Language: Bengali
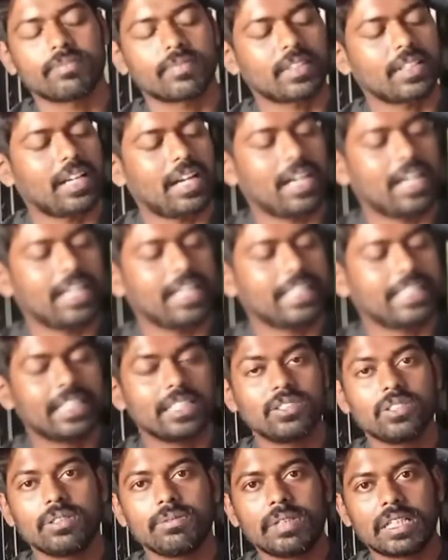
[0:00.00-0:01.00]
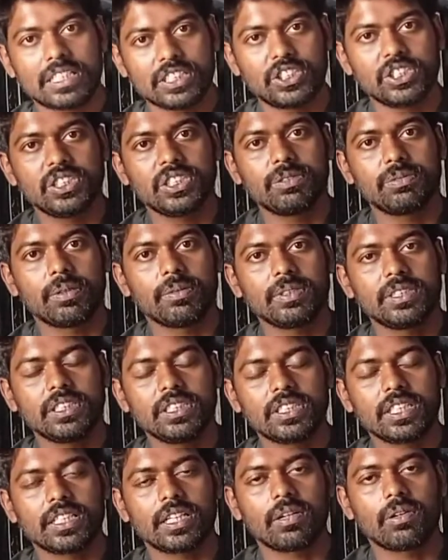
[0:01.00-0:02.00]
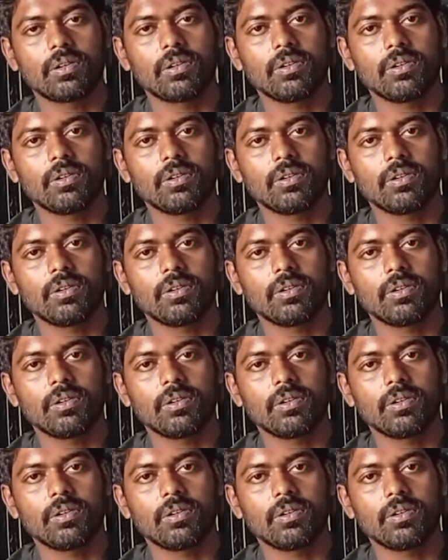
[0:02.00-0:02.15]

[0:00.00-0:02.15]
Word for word: আর এটার জন্য আমি একটা জিনিস ভেবেছি সেটা হলো